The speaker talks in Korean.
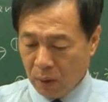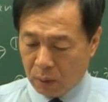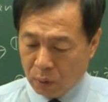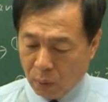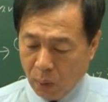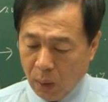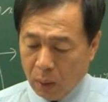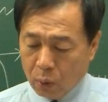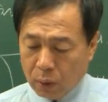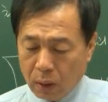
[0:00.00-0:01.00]
그리고
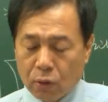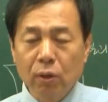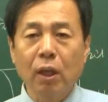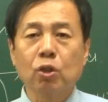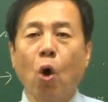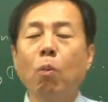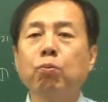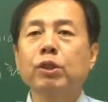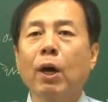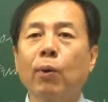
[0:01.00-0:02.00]
이때 그런데
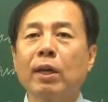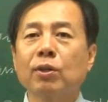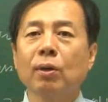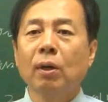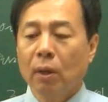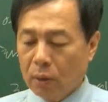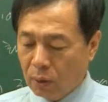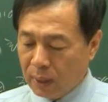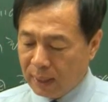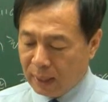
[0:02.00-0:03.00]
정부 차원에서
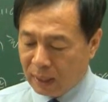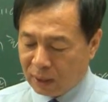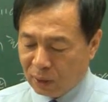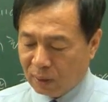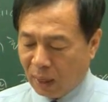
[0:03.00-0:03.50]
여기에 대해서